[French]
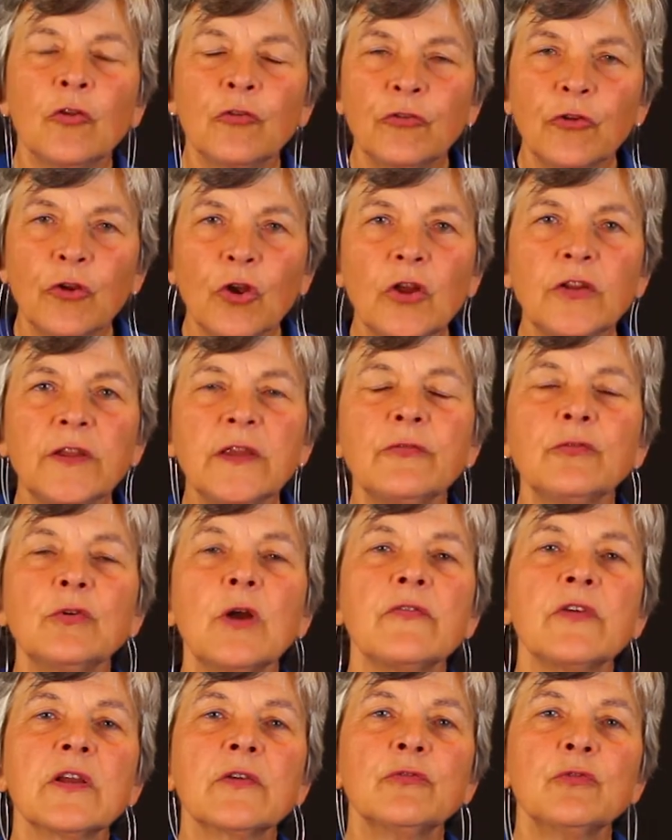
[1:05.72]
Ce rendez-vous
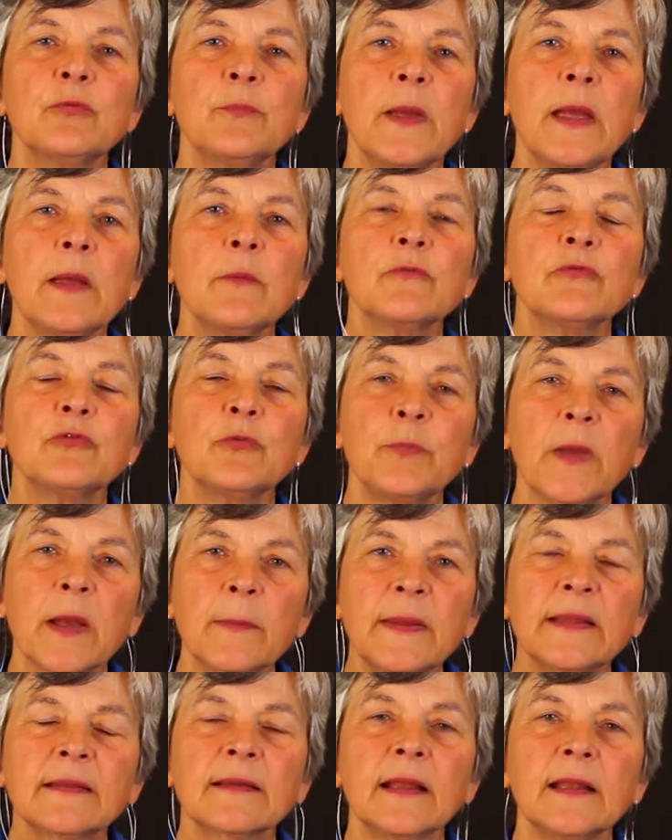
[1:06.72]
avec vous-même vous
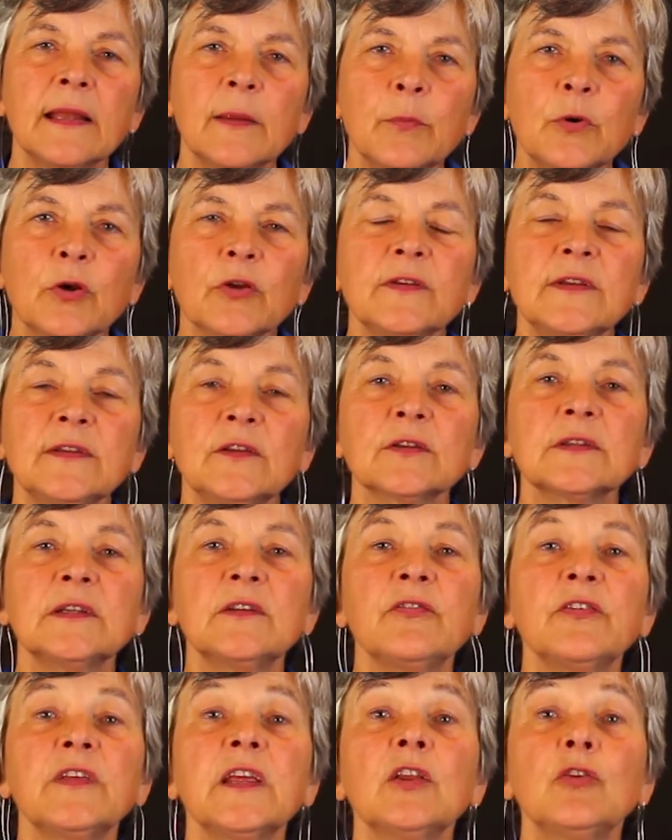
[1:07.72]
permettra d'abord
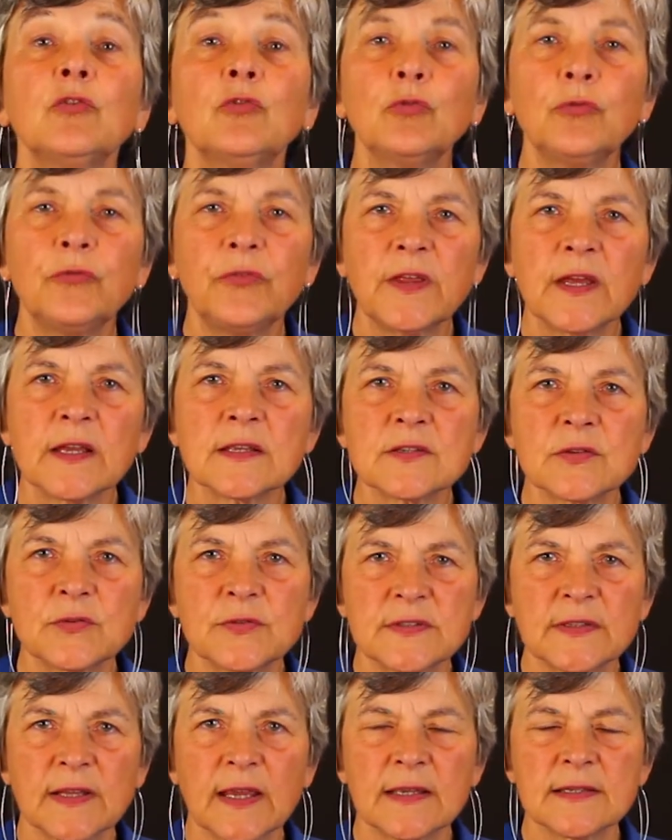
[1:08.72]
d'identifier d'où vient ce
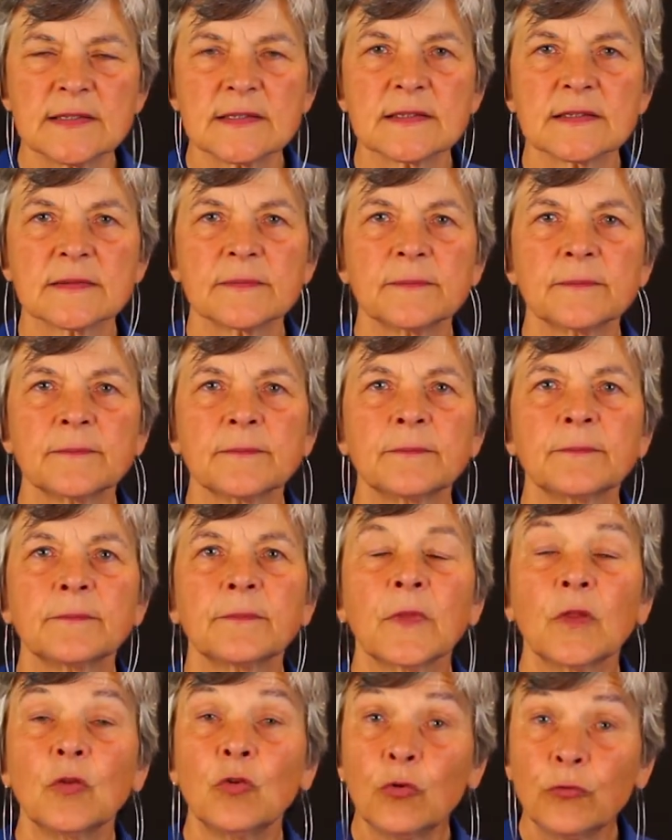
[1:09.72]
stress.
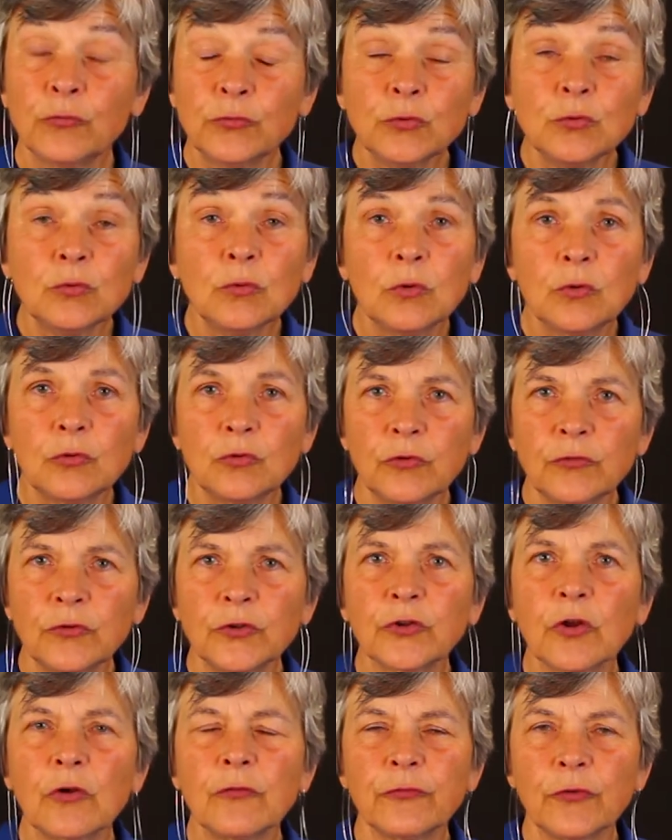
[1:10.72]
De vous De
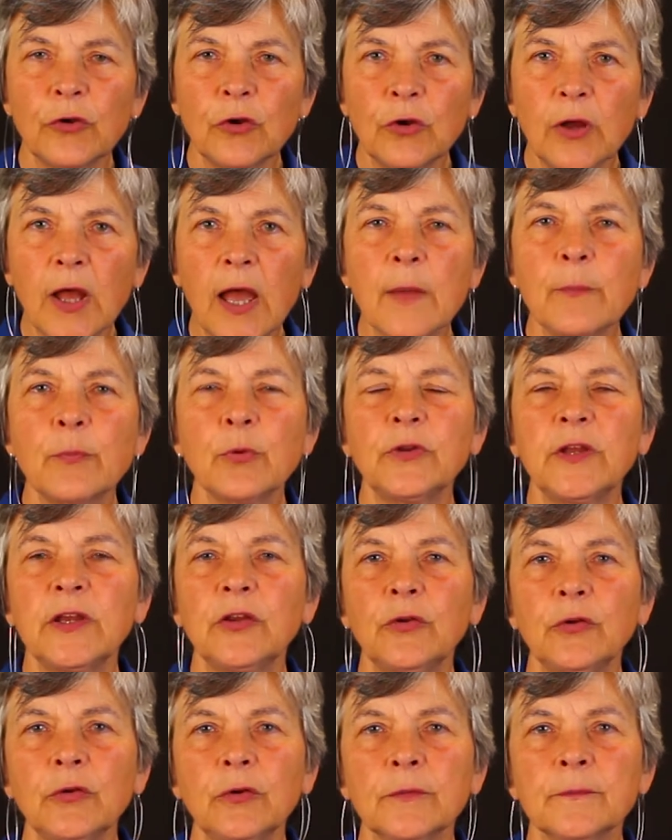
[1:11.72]
votre enfant Un peu des
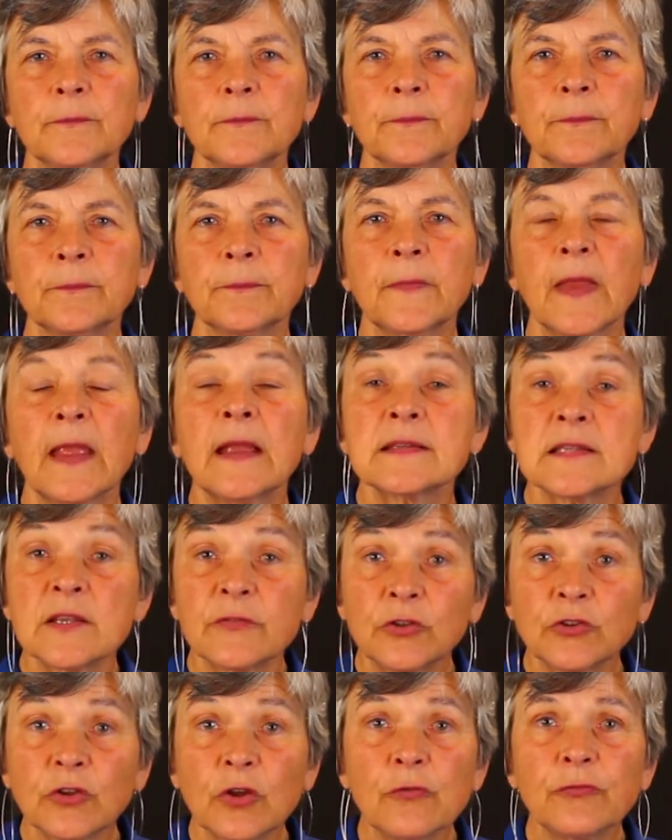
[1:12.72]
deux C'est
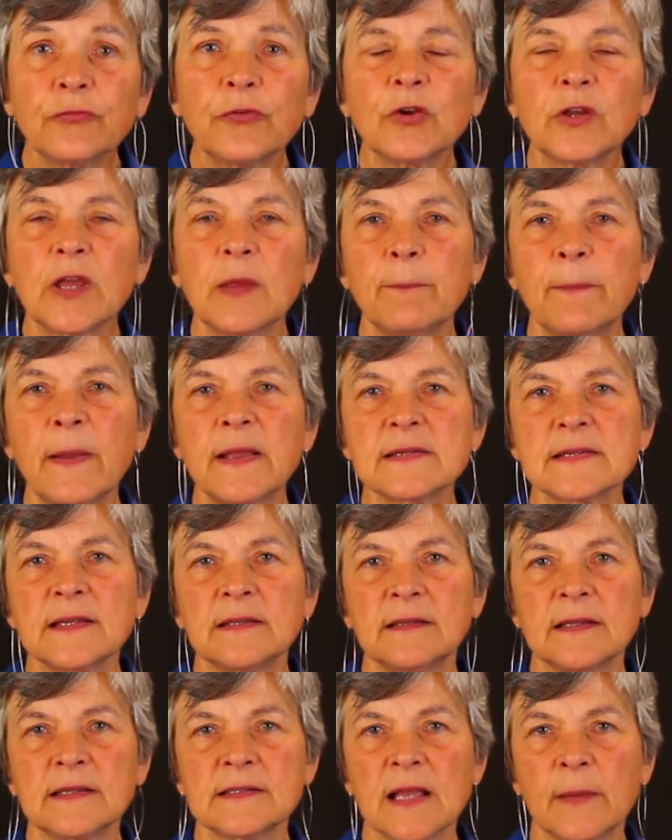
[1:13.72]
votre enfant qui passe
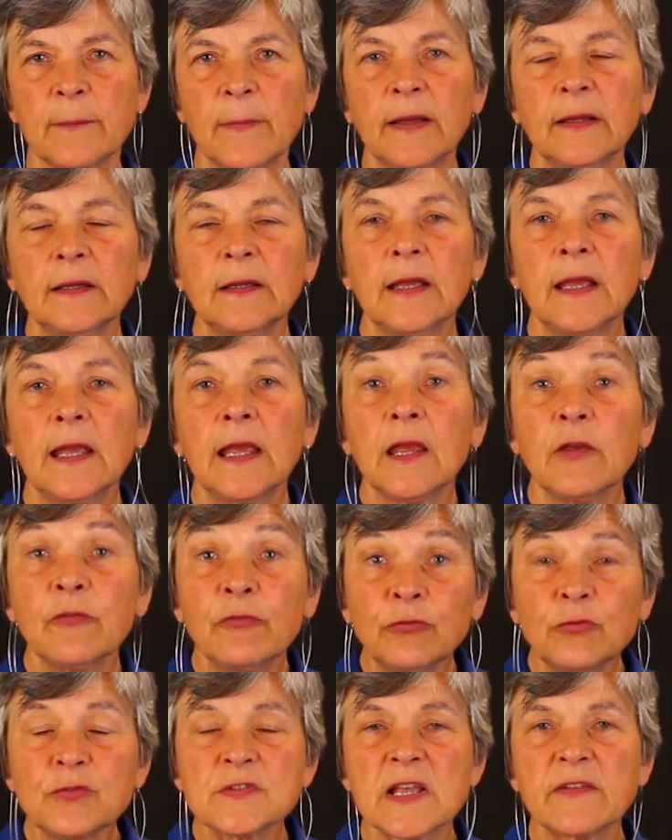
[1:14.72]
cet examen et
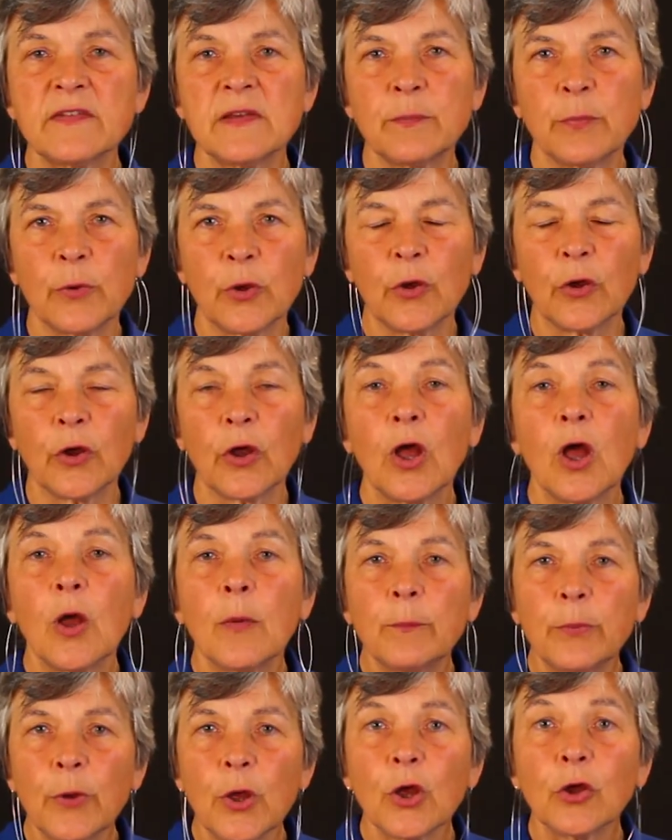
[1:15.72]
vous avez peur.
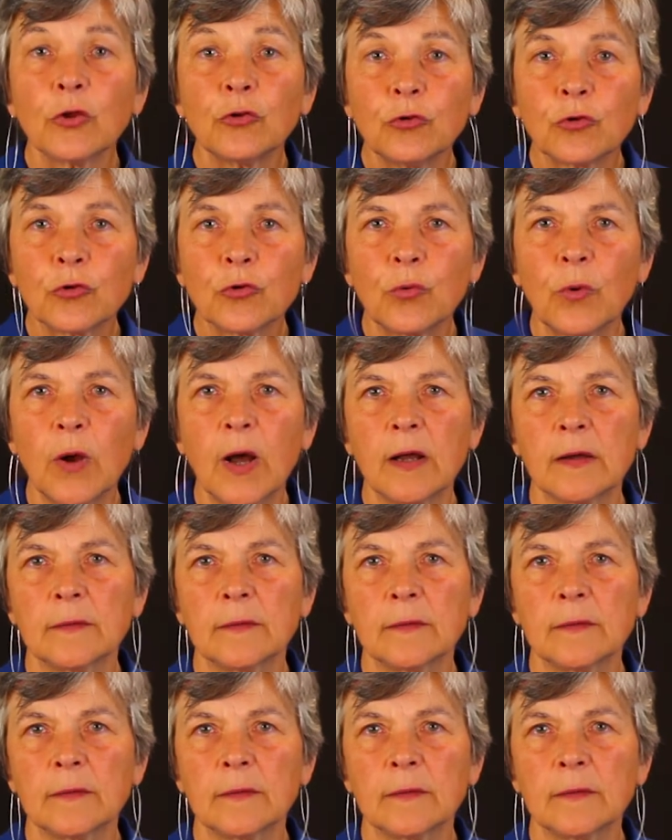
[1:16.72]
Peur de quoi